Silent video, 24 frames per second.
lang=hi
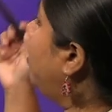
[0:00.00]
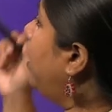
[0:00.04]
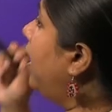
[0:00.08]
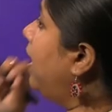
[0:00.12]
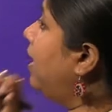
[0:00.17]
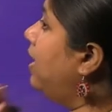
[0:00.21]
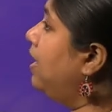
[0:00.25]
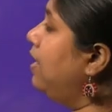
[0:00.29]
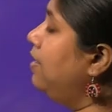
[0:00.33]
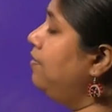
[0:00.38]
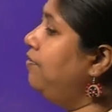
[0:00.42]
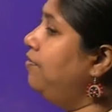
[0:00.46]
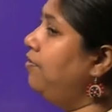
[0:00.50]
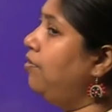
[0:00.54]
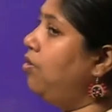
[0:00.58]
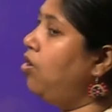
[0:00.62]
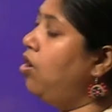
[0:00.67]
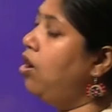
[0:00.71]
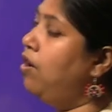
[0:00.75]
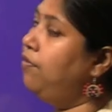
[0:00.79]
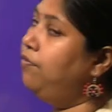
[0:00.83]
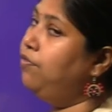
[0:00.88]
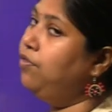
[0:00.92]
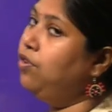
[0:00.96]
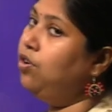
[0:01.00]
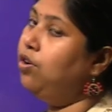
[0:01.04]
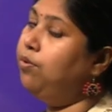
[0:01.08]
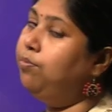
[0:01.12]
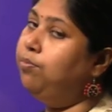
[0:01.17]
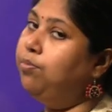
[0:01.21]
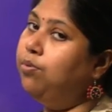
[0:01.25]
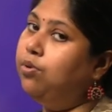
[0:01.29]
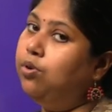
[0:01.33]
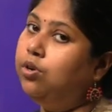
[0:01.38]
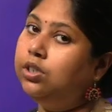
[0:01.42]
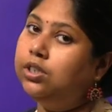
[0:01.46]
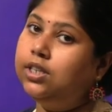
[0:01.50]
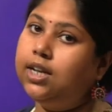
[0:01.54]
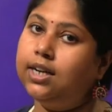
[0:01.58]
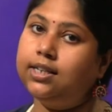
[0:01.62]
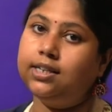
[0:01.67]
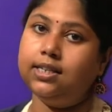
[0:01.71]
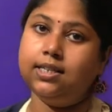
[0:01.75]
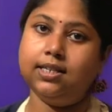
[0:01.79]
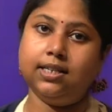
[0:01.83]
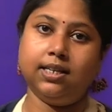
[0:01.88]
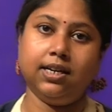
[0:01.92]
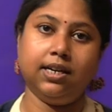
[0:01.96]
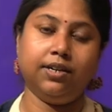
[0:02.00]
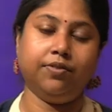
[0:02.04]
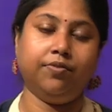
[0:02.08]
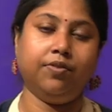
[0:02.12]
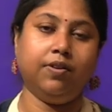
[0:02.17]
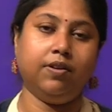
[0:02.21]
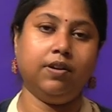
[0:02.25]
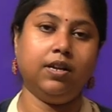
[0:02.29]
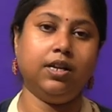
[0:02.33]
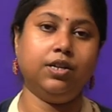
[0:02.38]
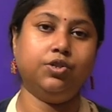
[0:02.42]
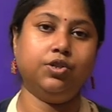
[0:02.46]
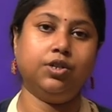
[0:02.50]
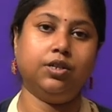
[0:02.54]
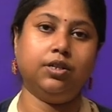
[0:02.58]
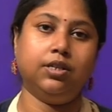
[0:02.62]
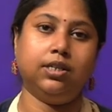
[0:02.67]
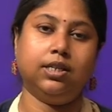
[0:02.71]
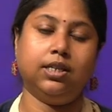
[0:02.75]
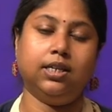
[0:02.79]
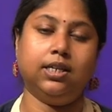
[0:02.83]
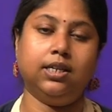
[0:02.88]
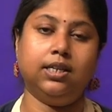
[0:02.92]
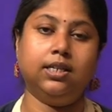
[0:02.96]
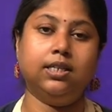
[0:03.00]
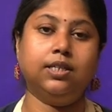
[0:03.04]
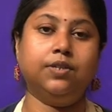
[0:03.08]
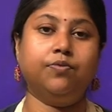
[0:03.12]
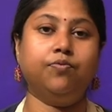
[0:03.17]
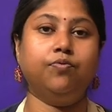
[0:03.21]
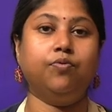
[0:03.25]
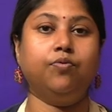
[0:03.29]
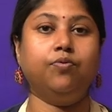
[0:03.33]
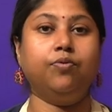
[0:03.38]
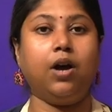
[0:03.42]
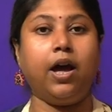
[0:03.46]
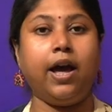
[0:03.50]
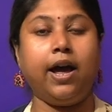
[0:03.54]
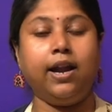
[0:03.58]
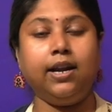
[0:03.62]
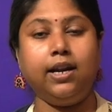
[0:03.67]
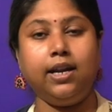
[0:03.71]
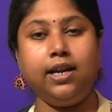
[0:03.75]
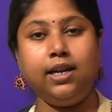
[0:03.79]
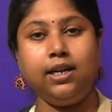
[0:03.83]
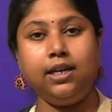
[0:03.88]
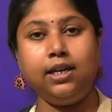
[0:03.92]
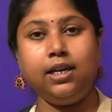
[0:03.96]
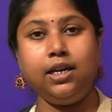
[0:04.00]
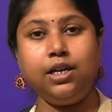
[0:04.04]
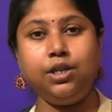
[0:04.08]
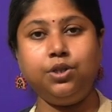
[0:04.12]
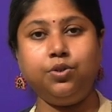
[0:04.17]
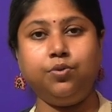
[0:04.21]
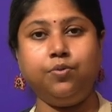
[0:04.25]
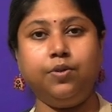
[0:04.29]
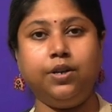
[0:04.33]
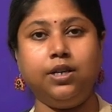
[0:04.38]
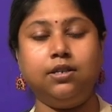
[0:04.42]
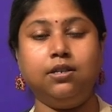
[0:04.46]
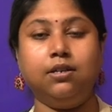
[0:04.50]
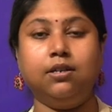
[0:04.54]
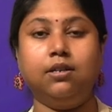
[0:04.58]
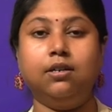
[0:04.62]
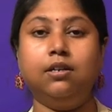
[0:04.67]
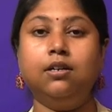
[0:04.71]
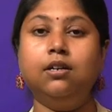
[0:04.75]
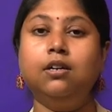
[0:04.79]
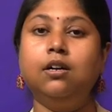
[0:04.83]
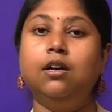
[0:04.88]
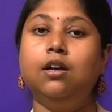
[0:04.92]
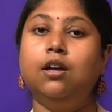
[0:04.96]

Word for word: ट्वेल्व ऑफ योर बुक दैट इज लिटरेरी जर्नीज एंड इंग्लिश रीडर